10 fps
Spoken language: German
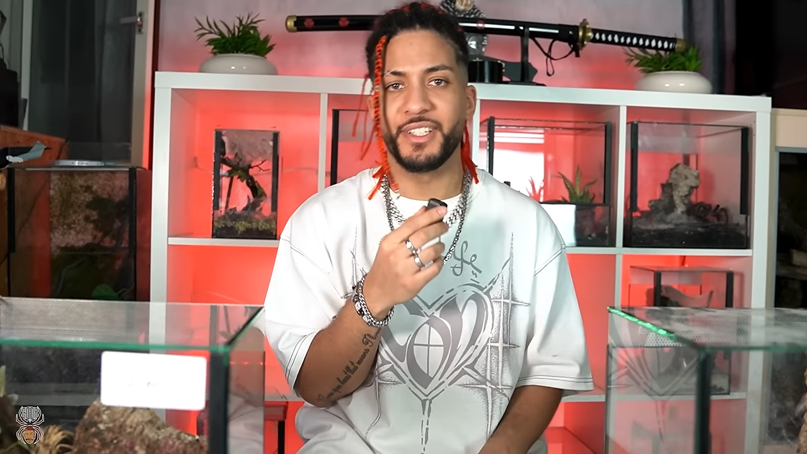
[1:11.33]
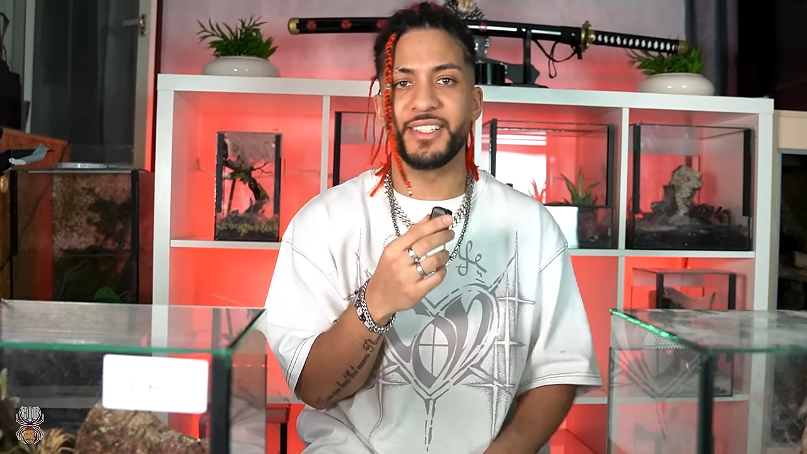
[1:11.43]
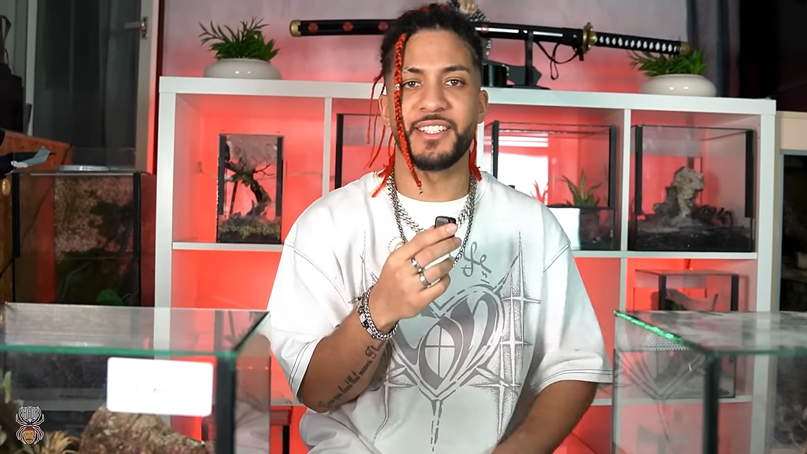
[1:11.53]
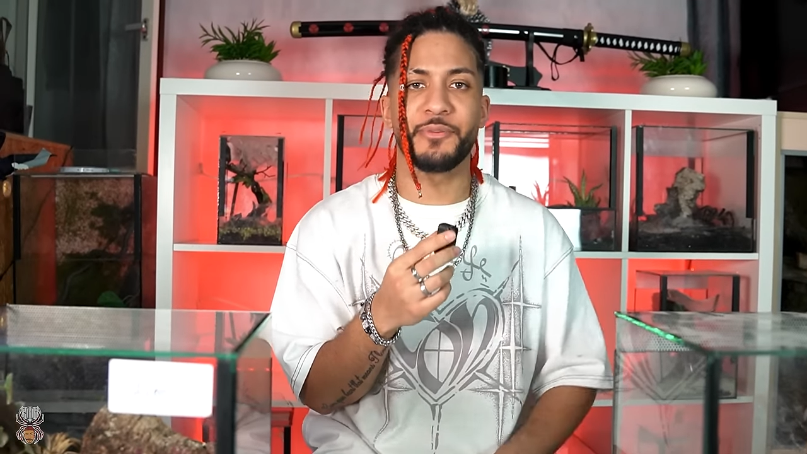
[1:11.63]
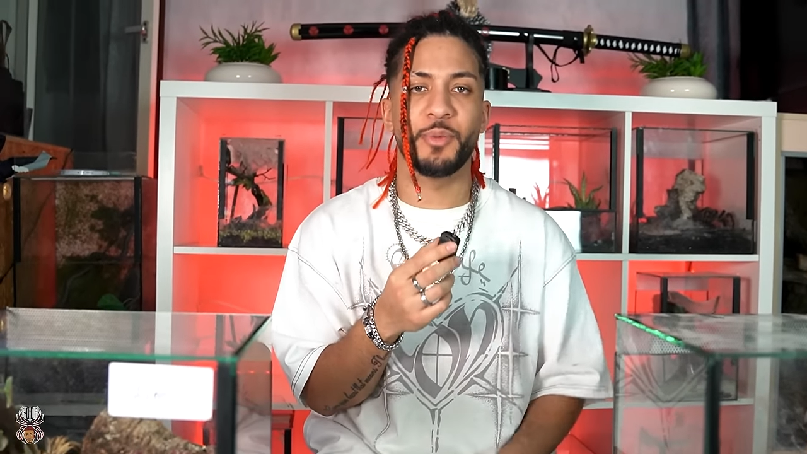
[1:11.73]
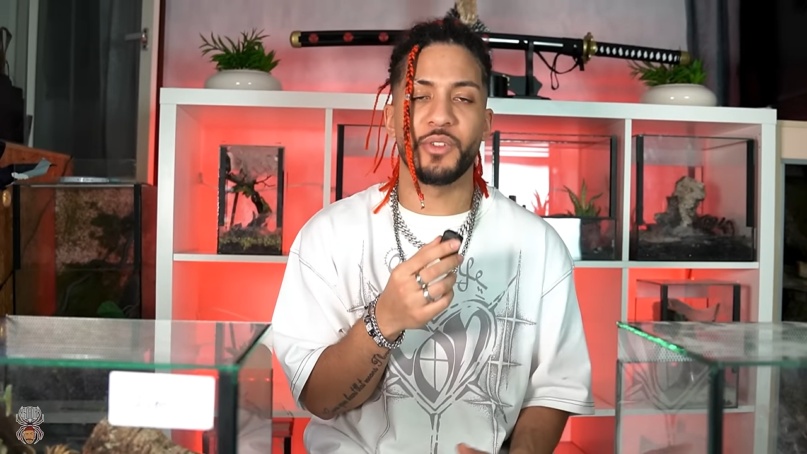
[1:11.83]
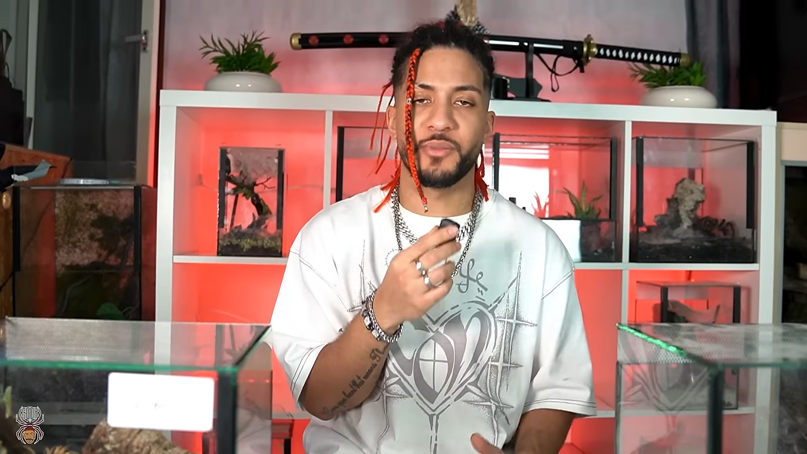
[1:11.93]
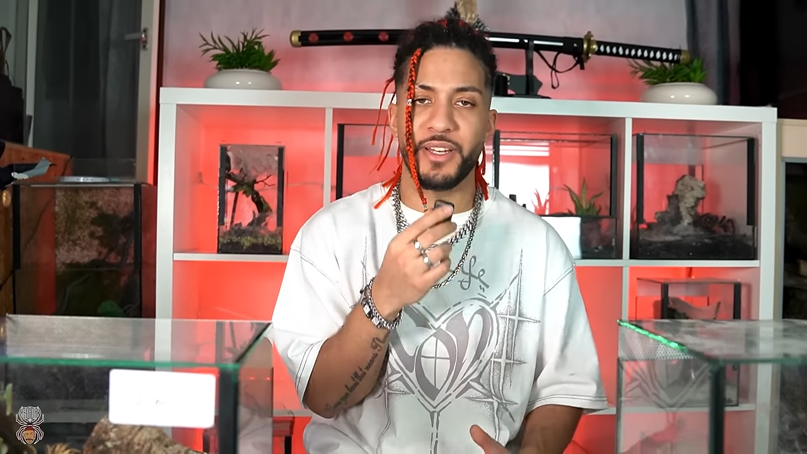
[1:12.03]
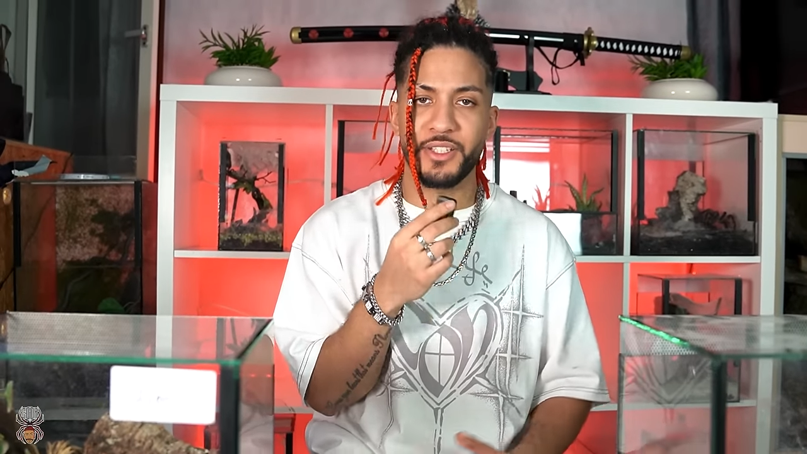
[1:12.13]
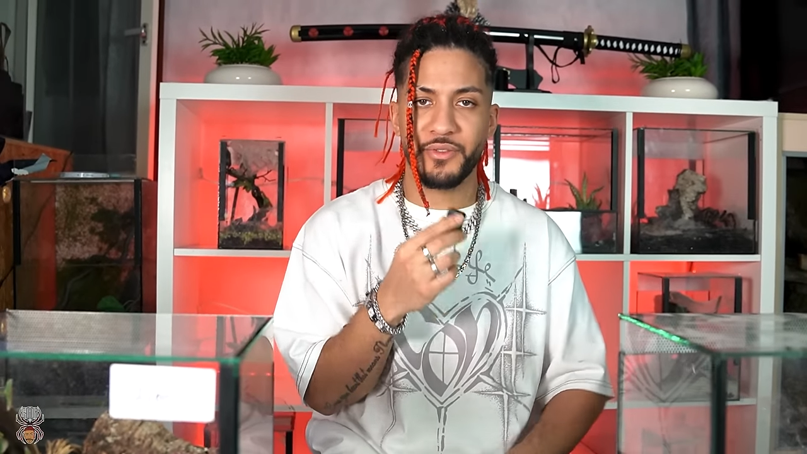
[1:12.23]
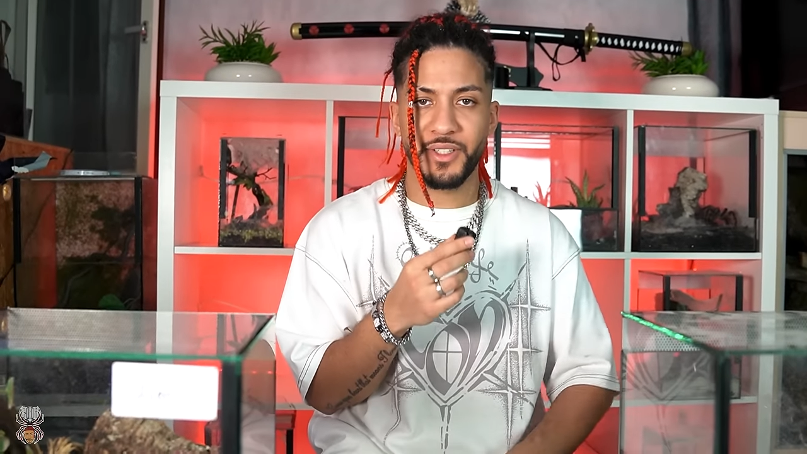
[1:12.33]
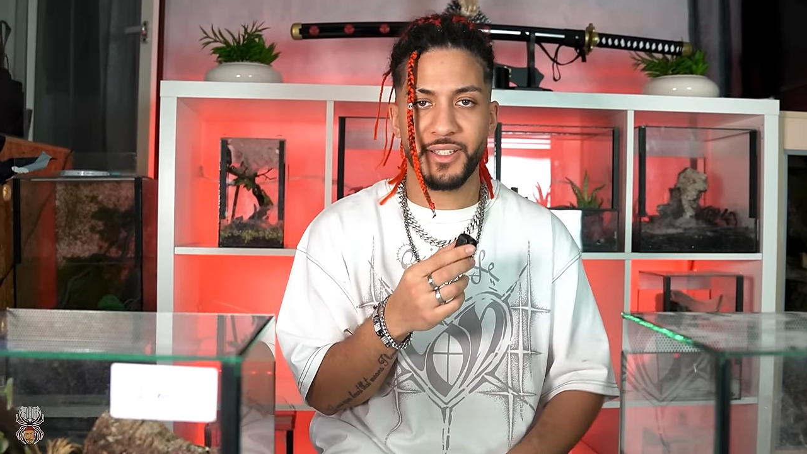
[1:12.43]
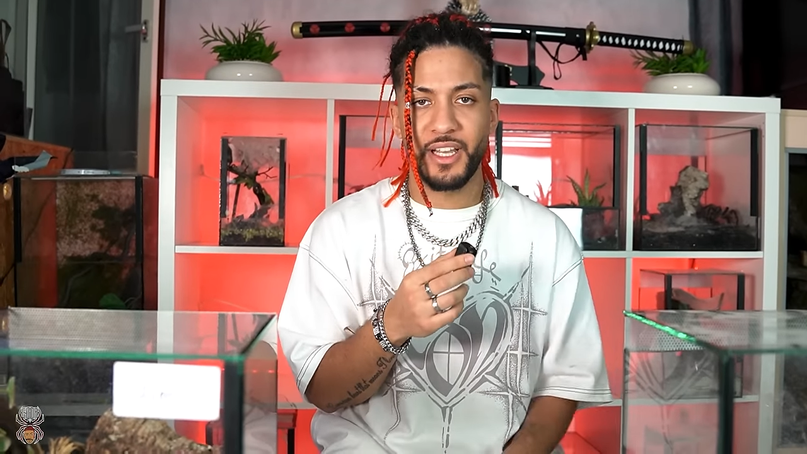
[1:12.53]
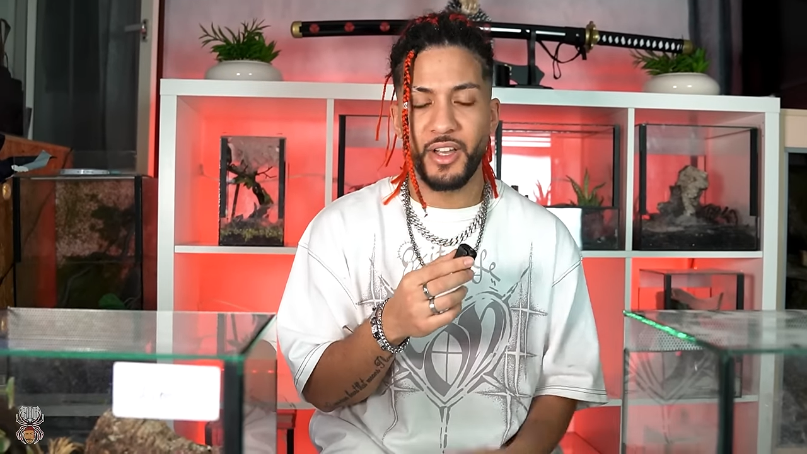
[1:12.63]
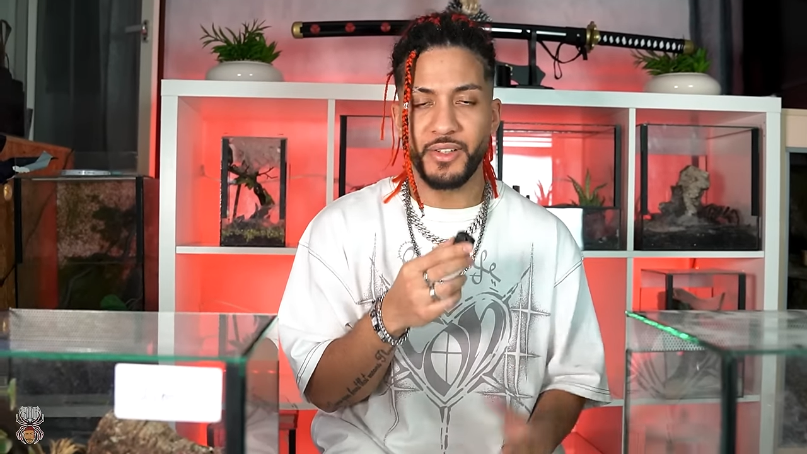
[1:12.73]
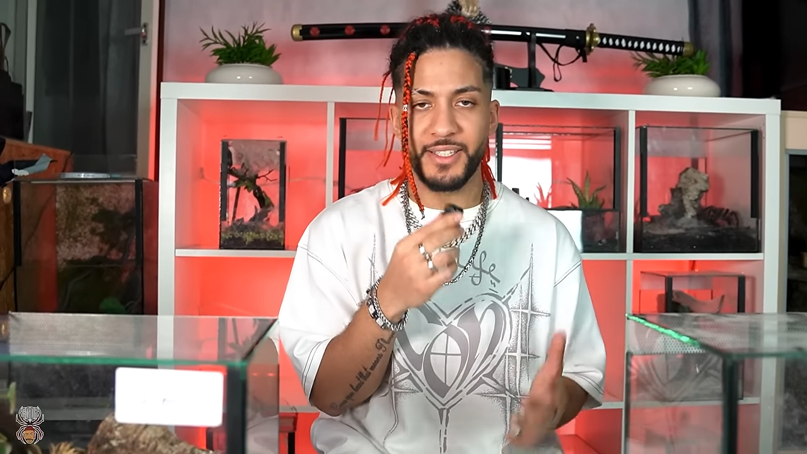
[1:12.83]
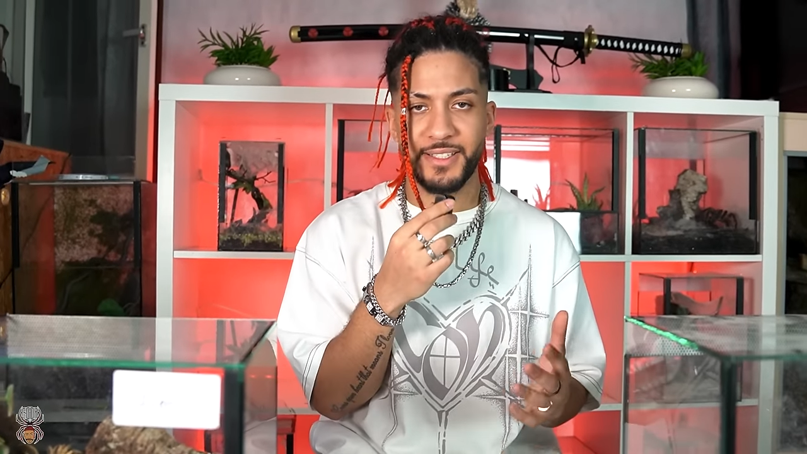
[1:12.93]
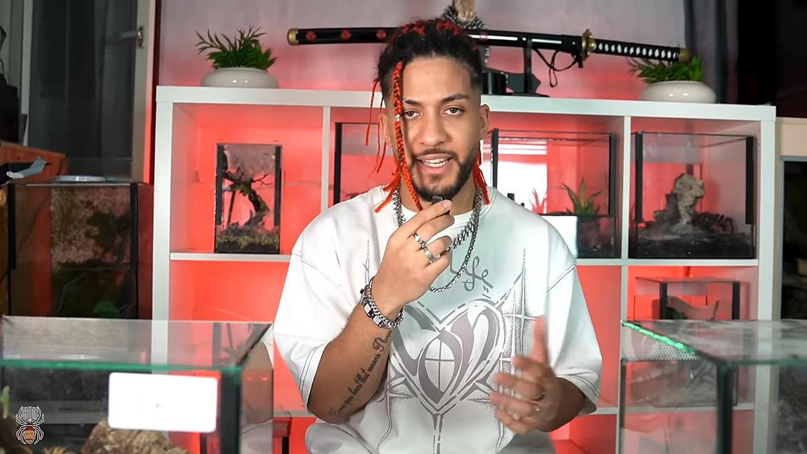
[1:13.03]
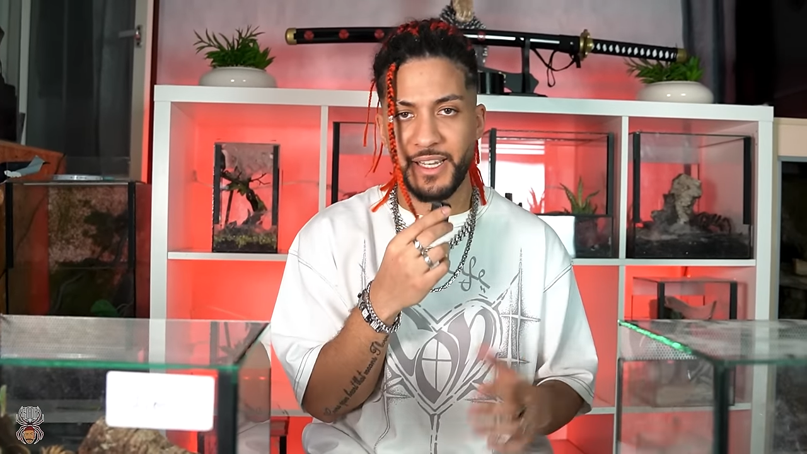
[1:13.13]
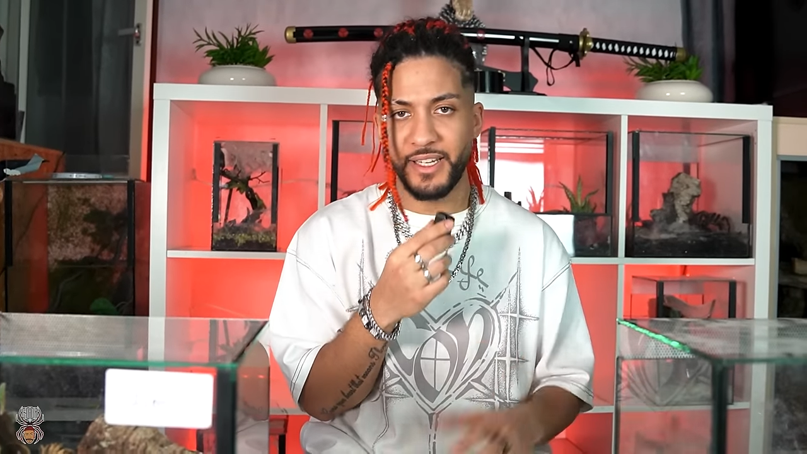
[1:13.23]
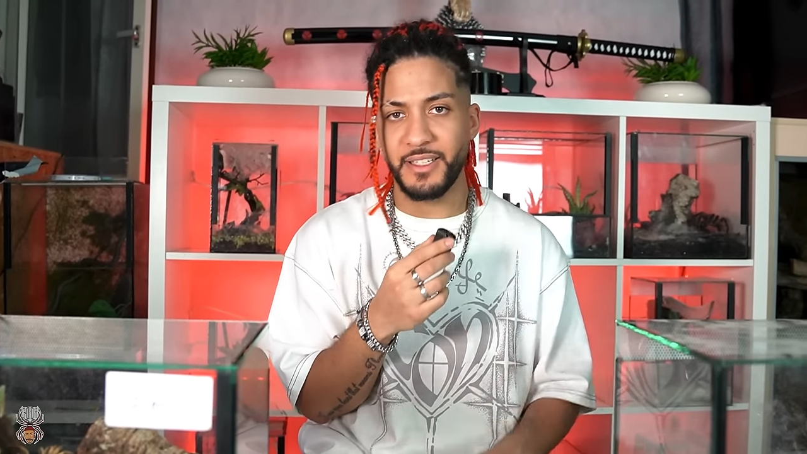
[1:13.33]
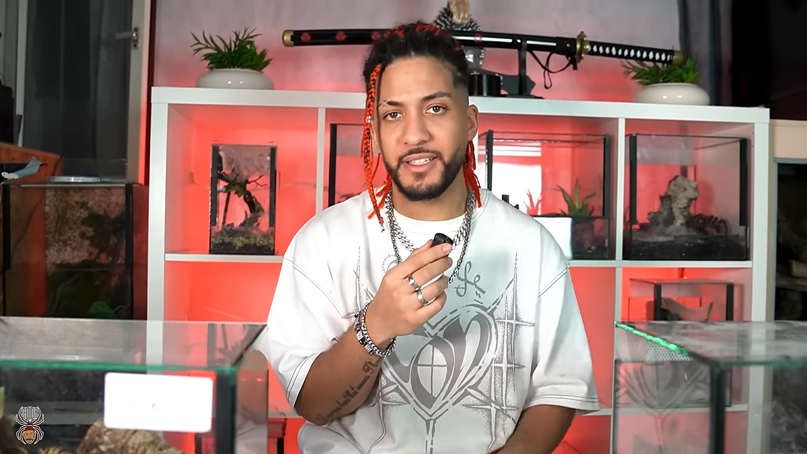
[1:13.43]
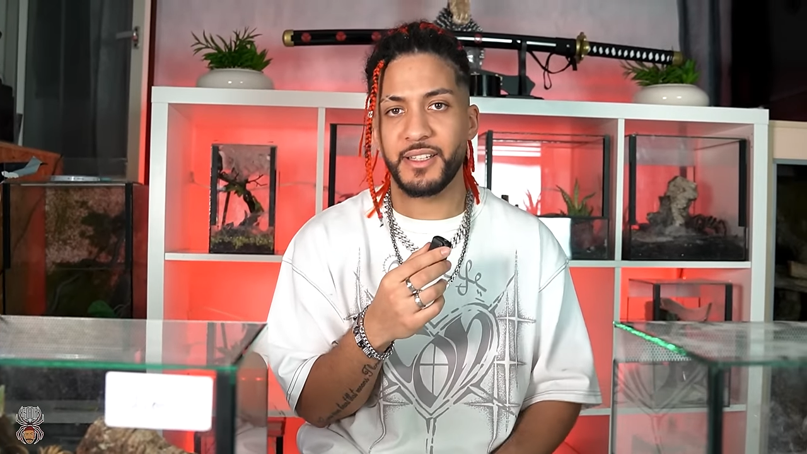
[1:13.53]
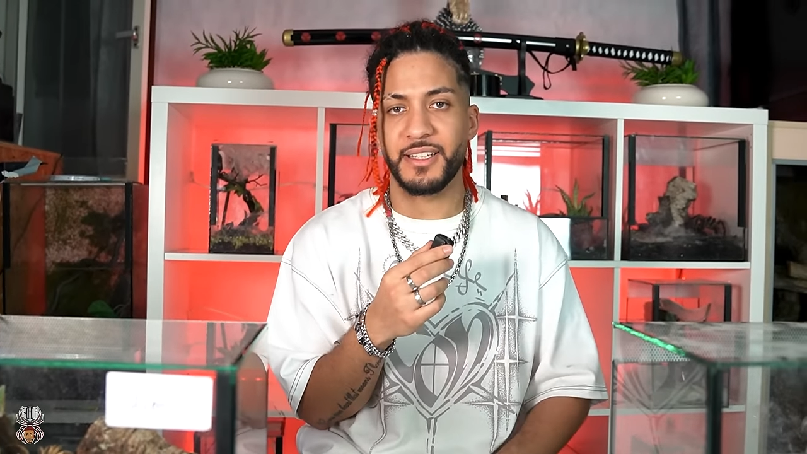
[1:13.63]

wie das Gift bei uns Menschen wirkt. Und es ist sehr ähnlich.